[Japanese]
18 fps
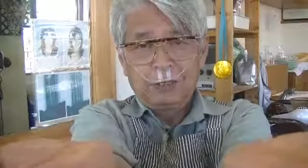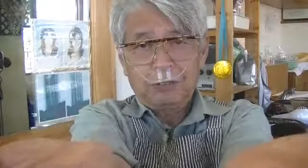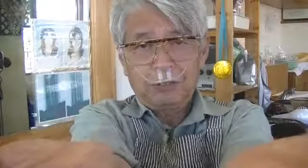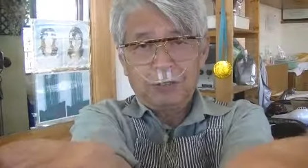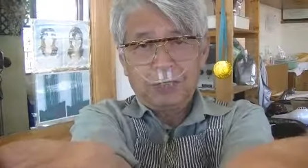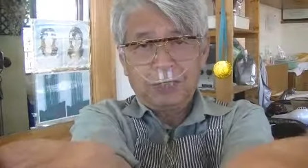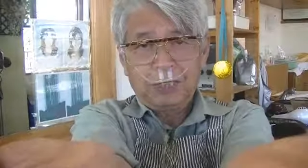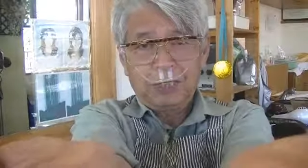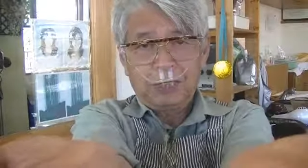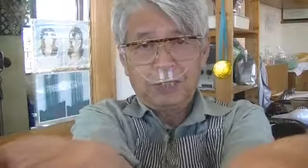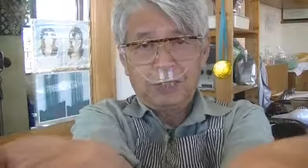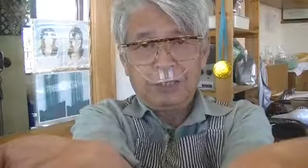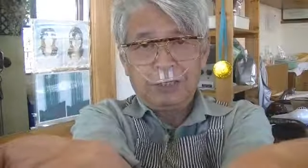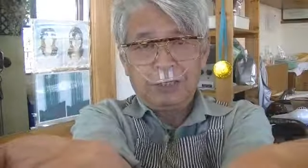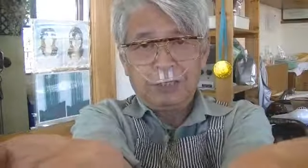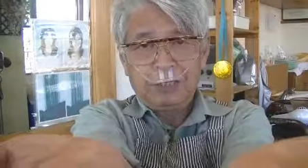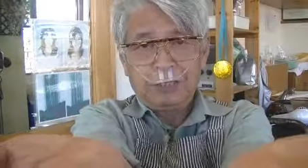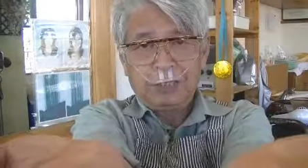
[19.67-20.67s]
これで
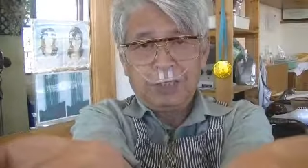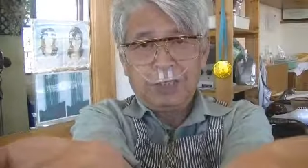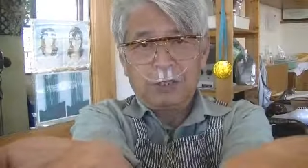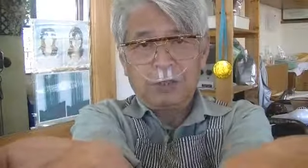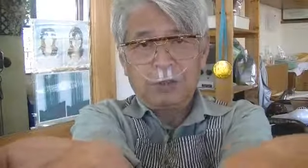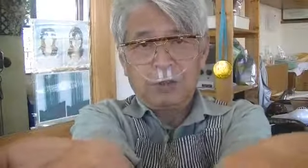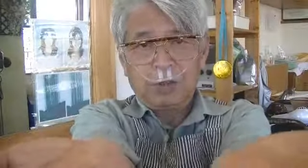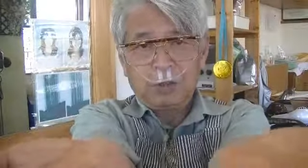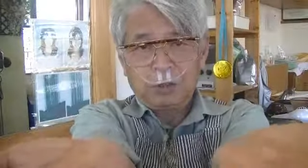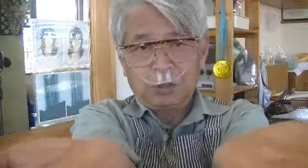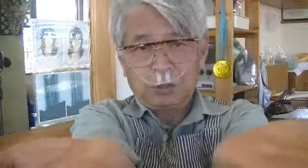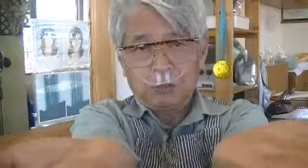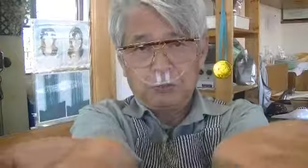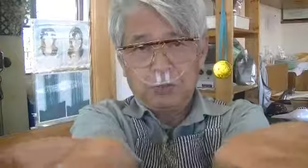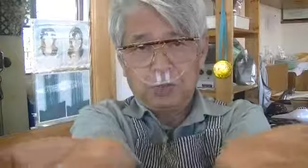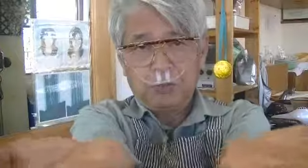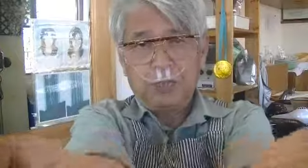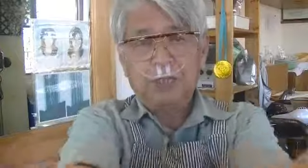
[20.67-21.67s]
肩甲骨の
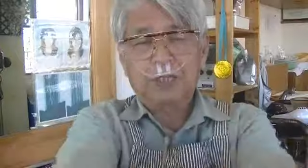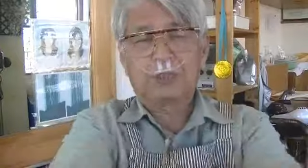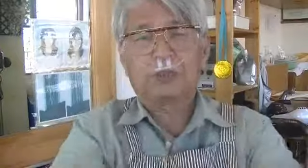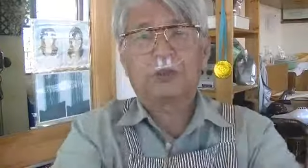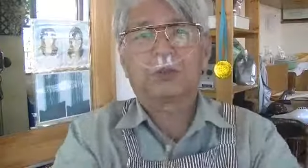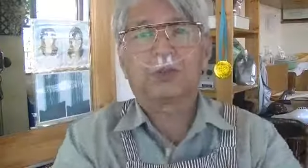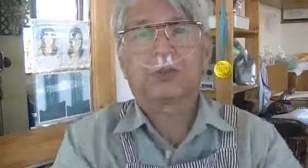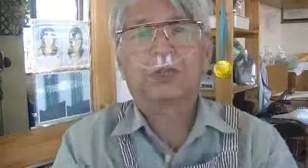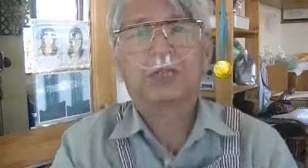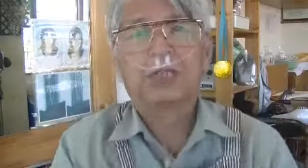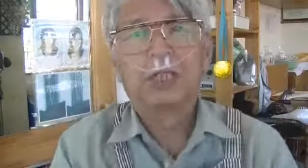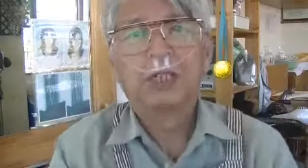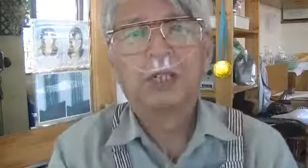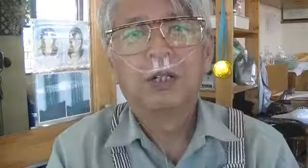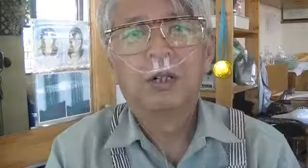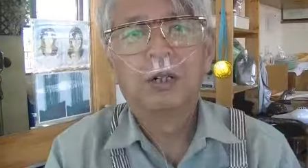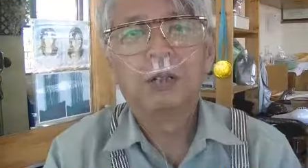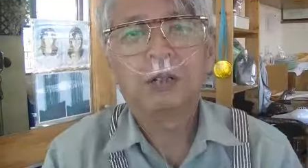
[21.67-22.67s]
周りが少し
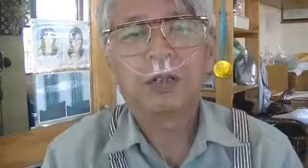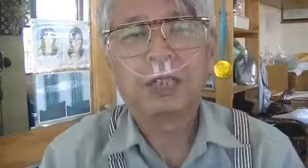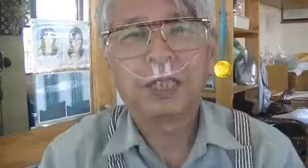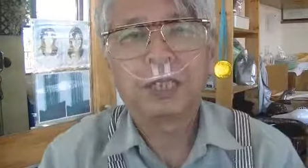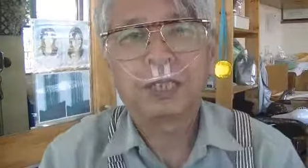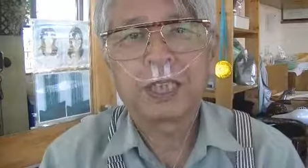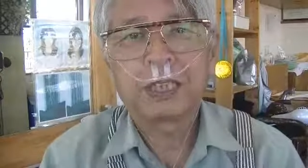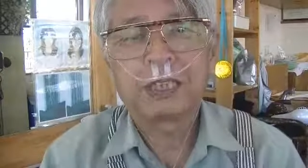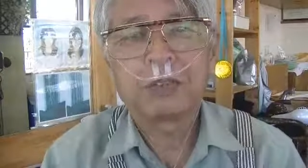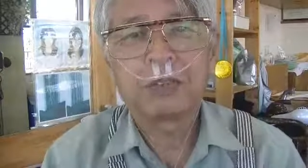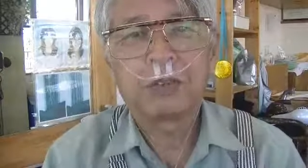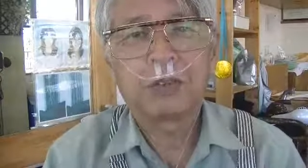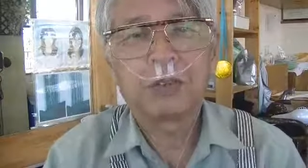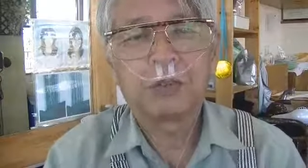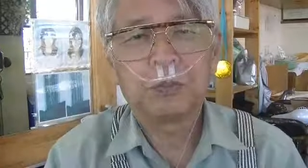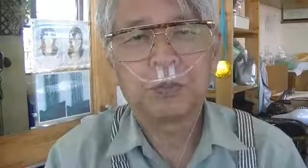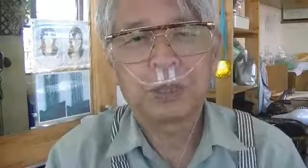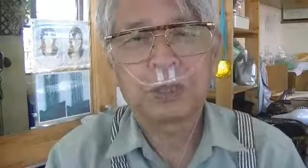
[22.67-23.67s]
ほぐれてきたんだと
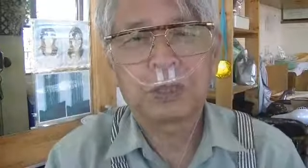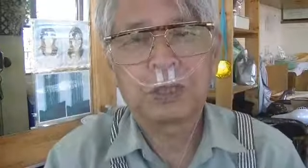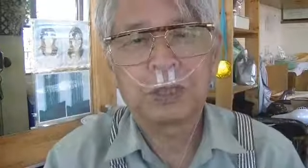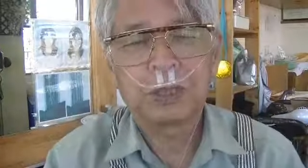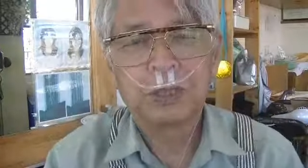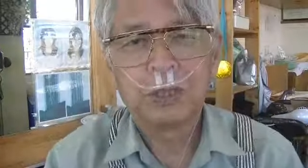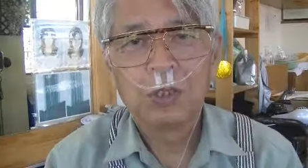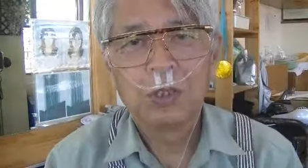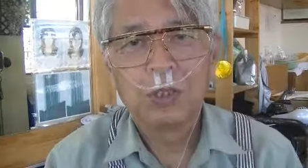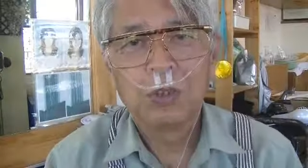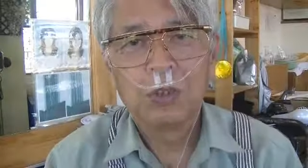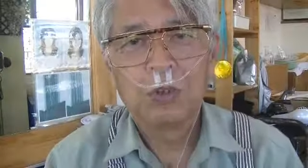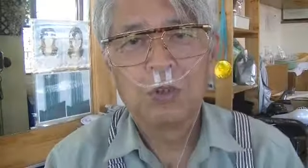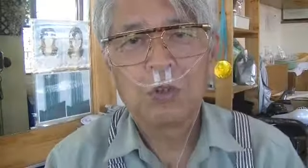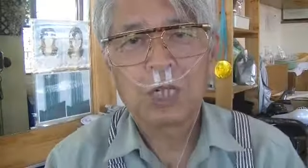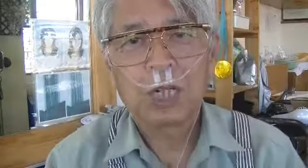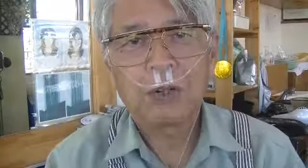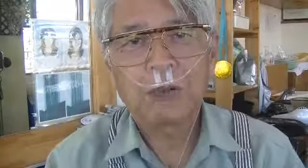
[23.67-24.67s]
思います
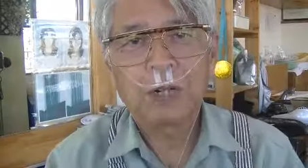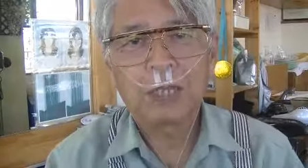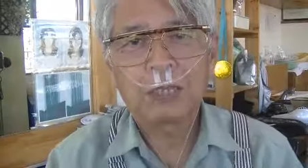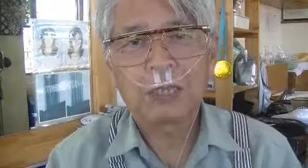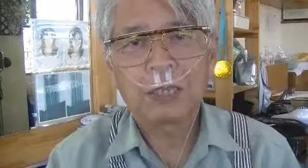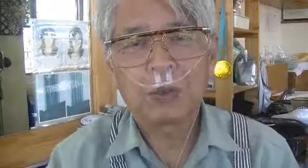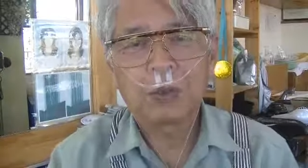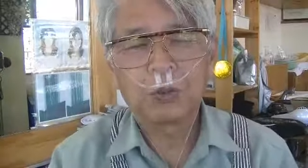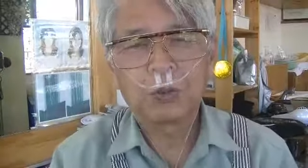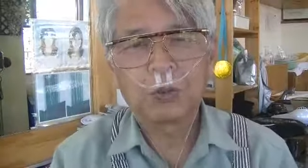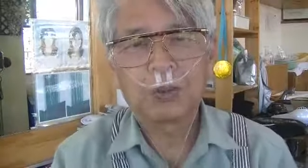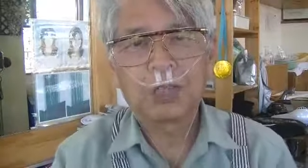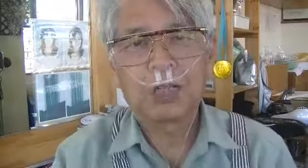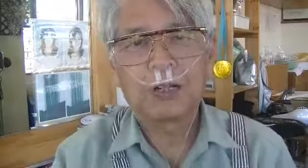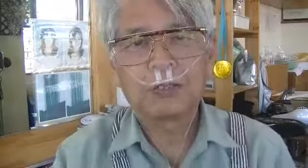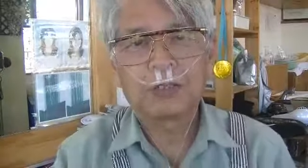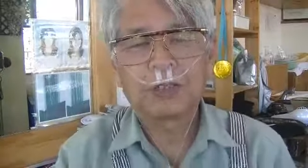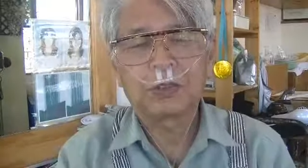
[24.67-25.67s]
他はさほど
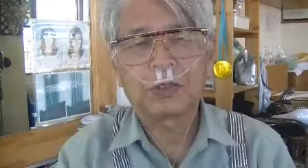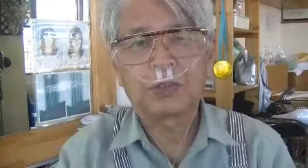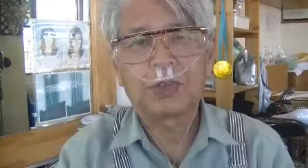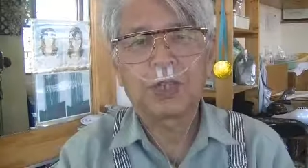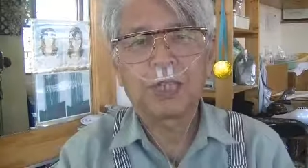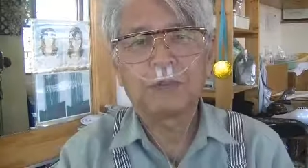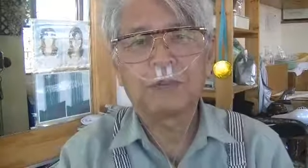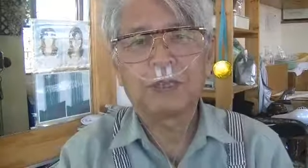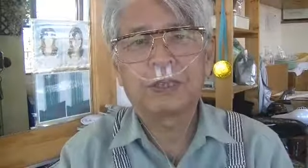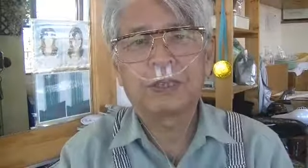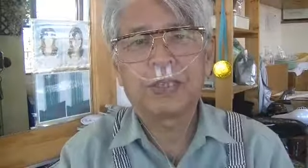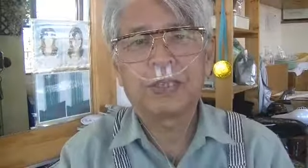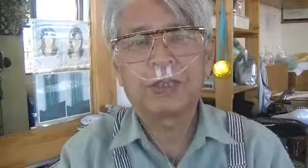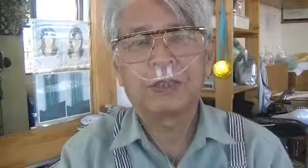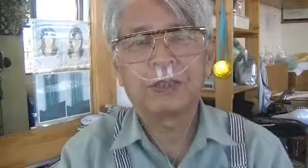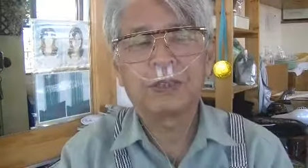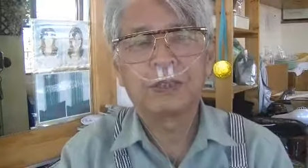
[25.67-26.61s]
変わったところはありません